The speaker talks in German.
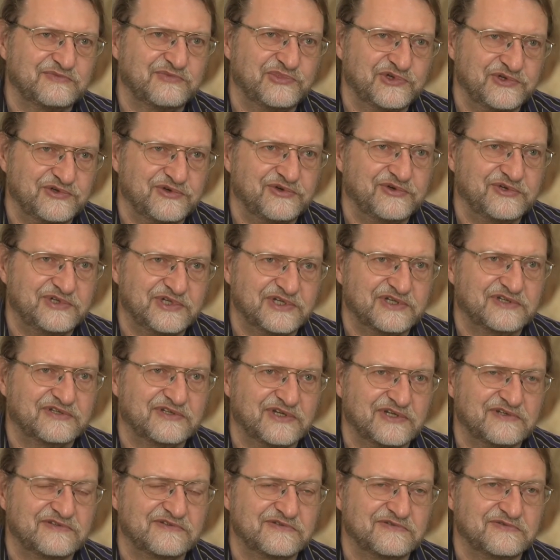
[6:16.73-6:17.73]
benötigt
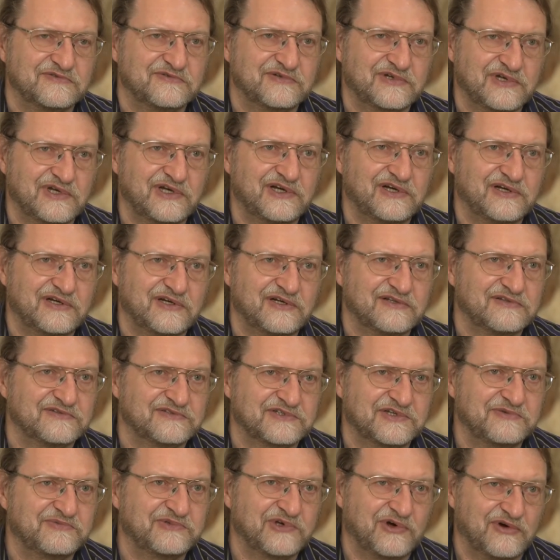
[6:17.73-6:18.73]
dazu. Klar, also
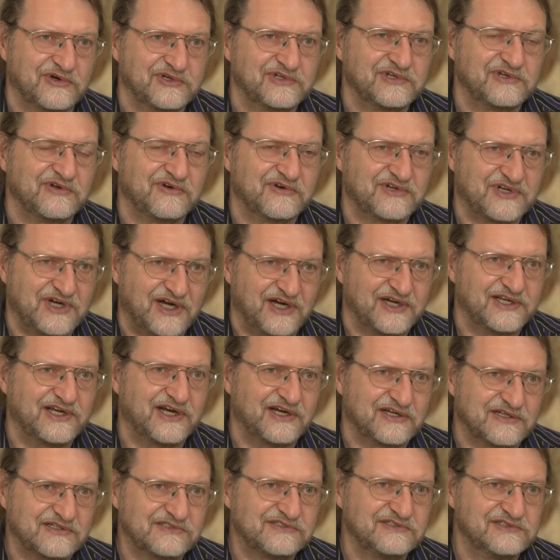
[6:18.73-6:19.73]
es gibt heute noch
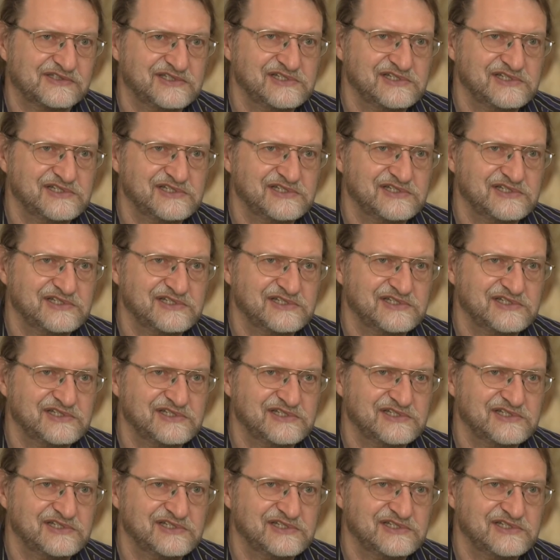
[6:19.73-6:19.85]
Kajak.